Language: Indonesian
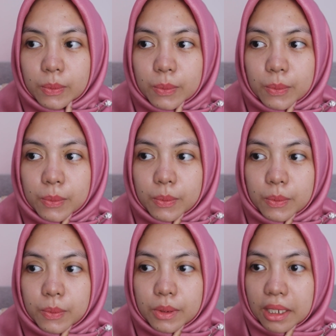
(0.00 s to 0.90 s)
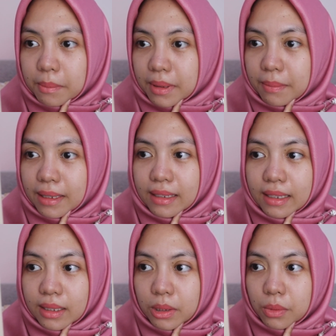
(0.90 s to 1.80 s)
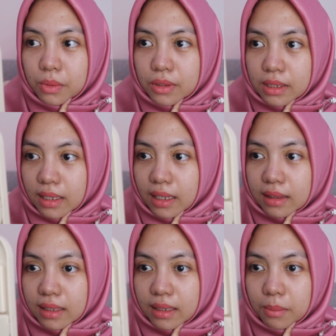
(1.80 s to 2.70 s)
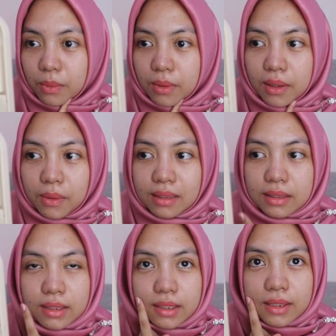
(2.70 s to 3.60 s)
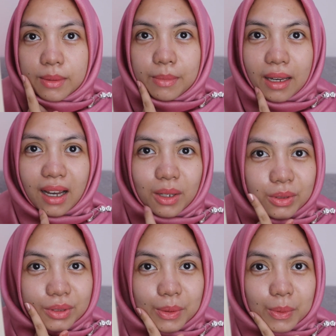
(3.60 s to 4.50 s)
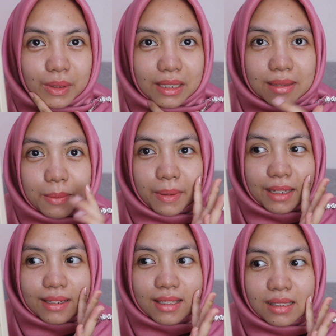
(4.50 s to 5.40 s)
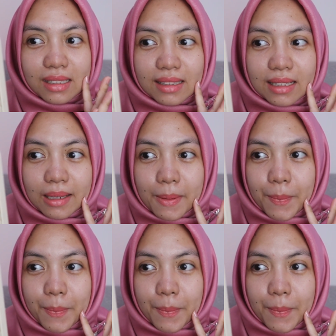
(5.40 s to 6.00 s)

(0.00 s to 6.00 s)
uh yang berbeda itu sih kelihatannya muka aku yang sini jadi lebih halus gitu guys daripada yang di sini